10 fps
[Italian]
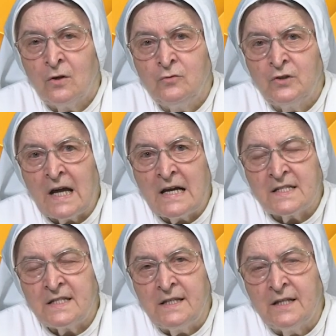
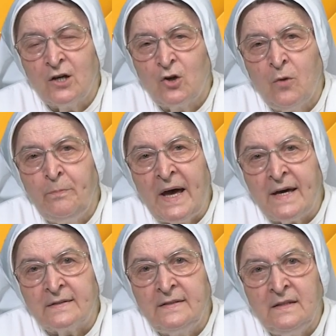contrasti
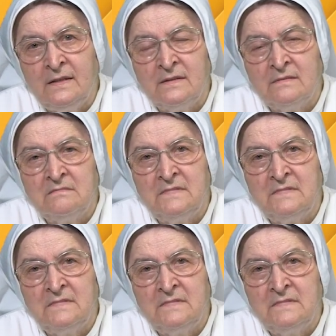coperti